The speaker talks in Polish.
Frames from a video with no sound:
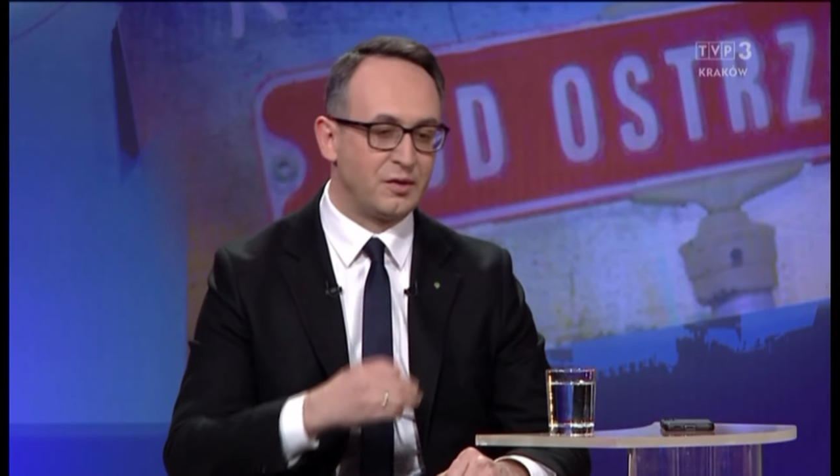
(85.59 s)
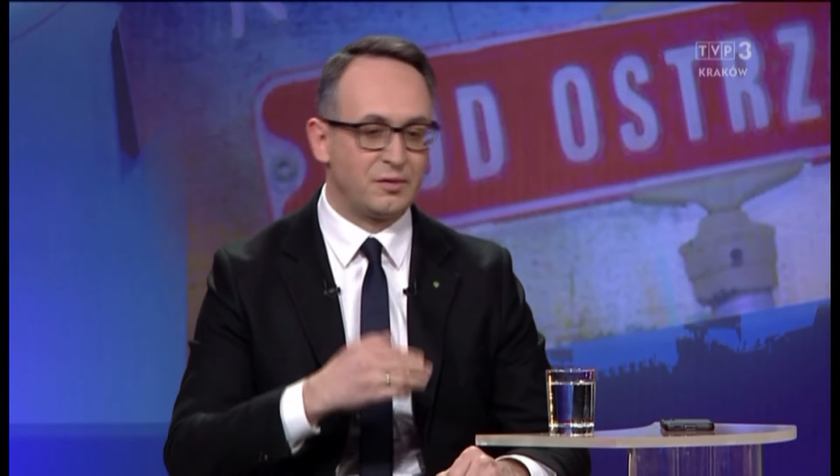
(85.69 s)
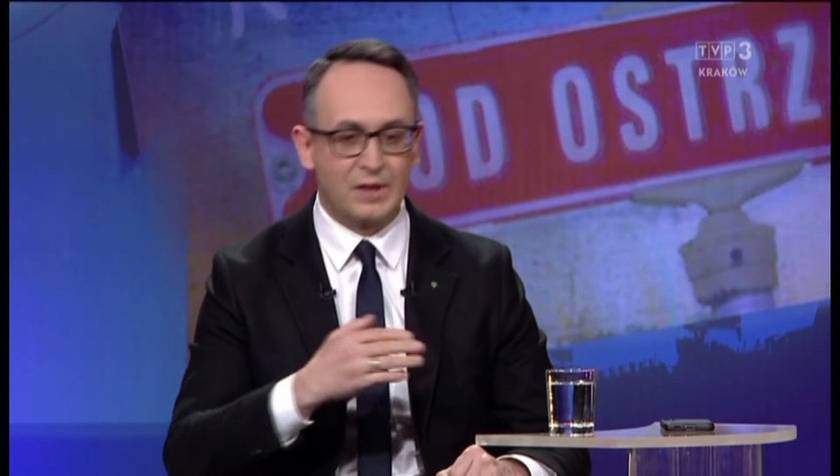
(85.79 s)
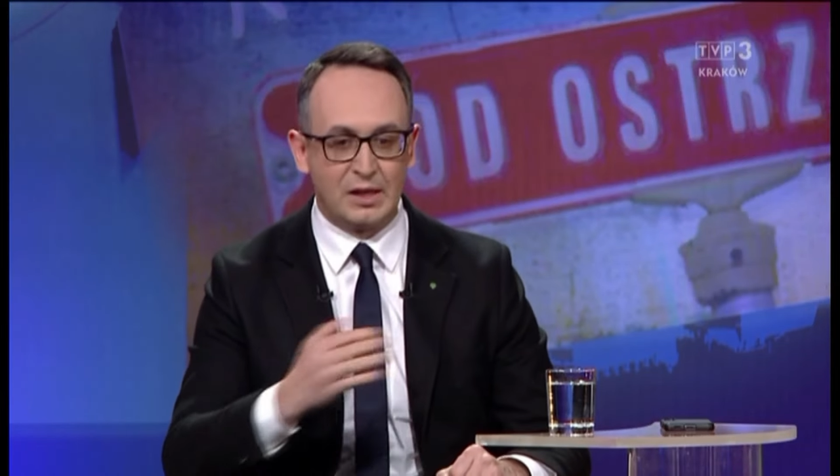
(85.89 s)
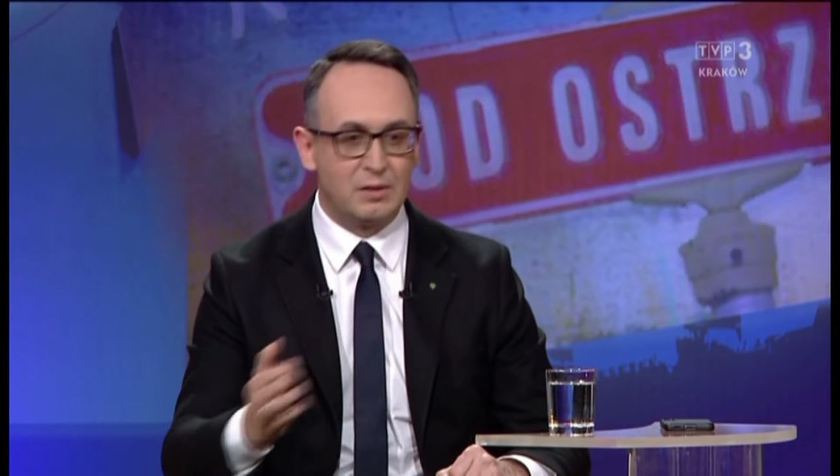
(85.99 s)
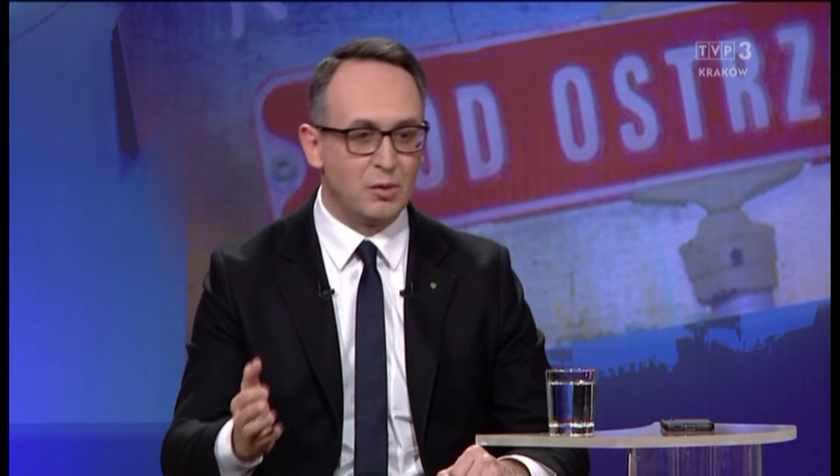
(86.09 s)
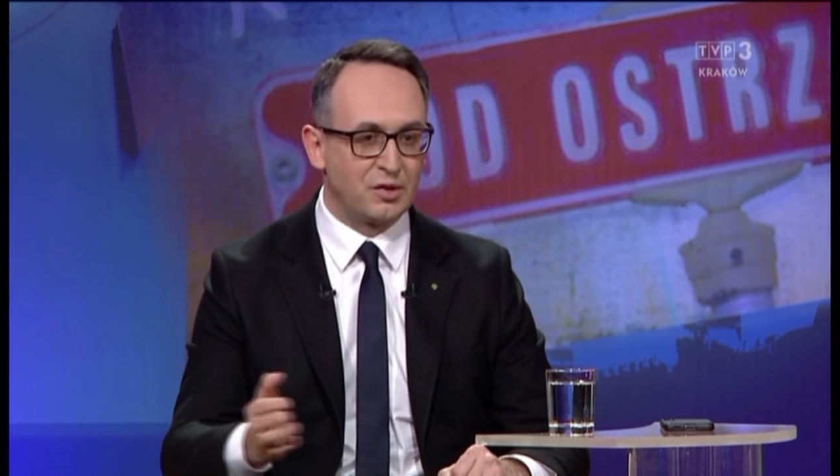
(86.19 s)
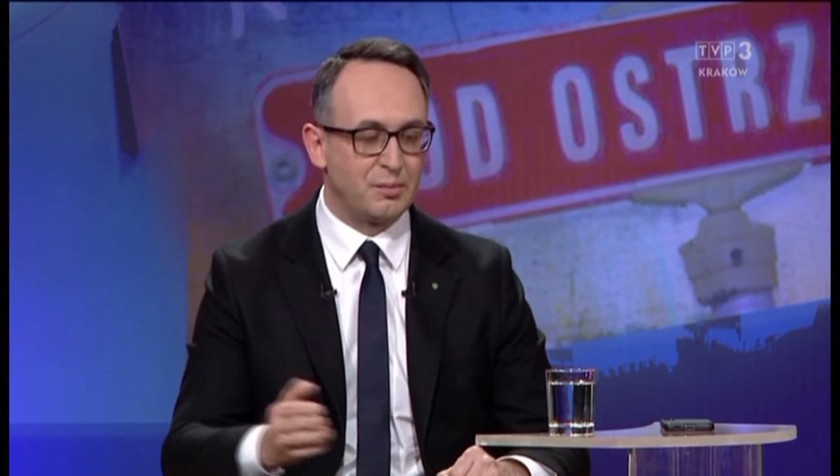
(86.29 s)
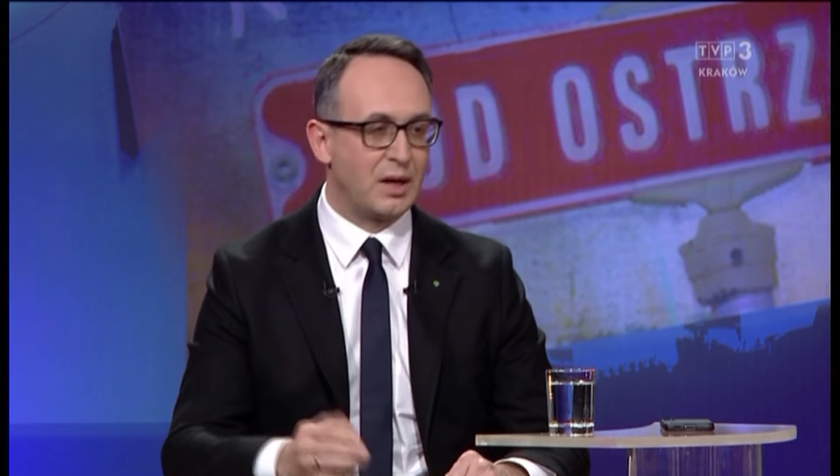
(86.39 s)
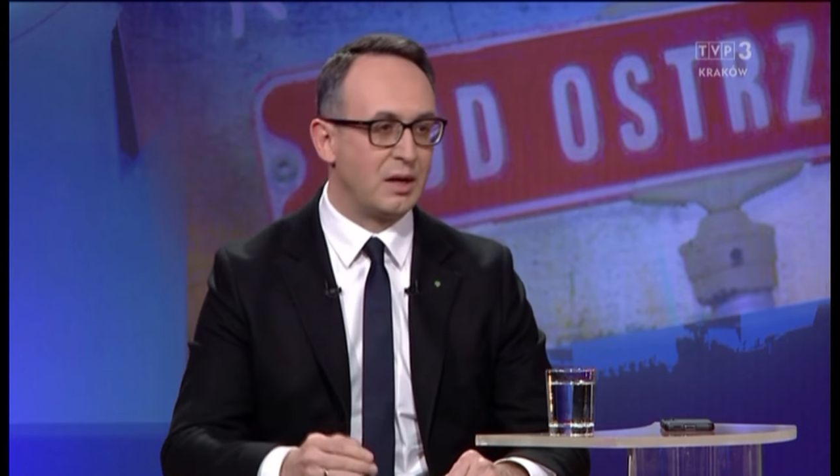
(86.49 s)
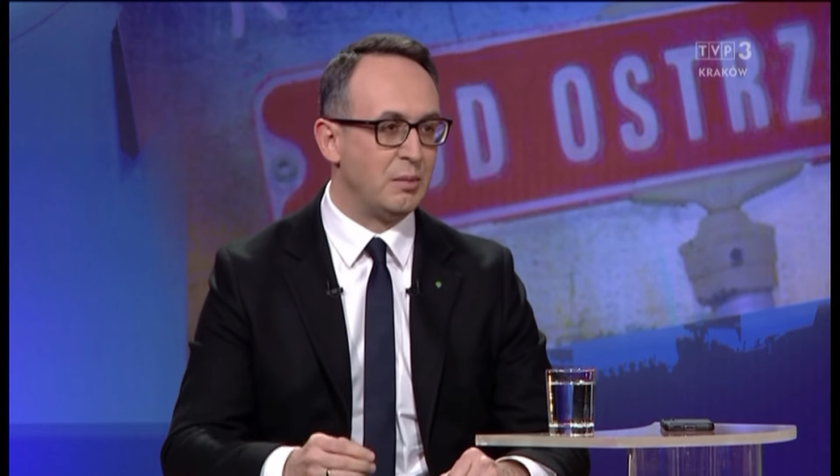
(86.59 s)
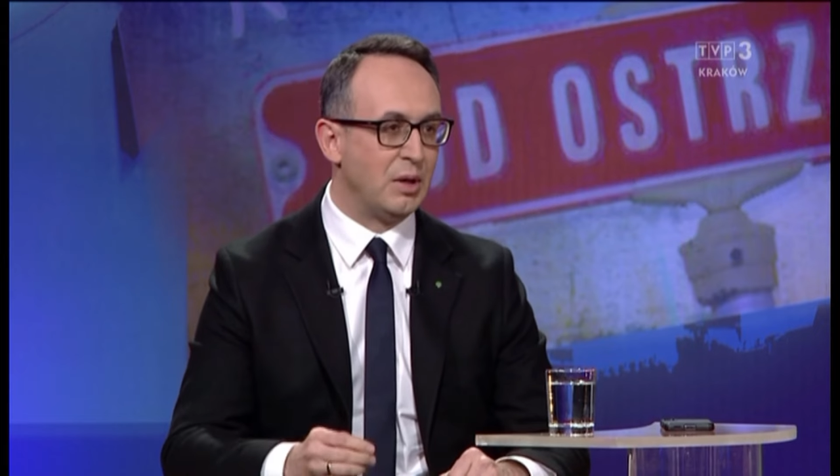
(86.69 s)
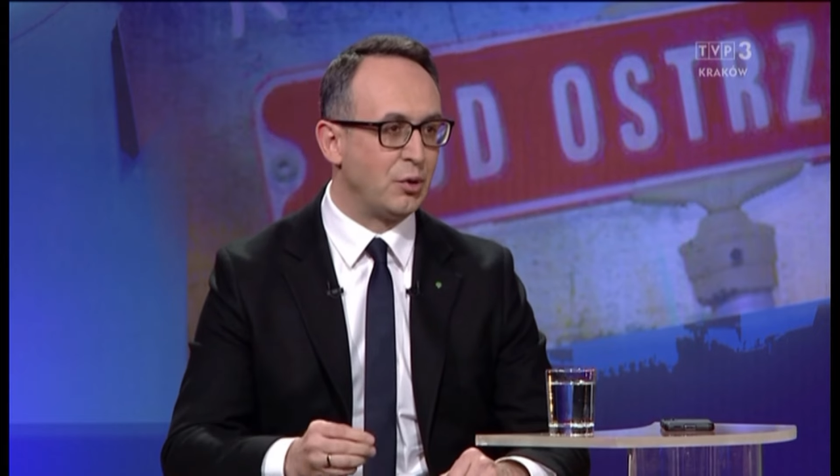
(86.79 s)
z wielkim rozmachem e,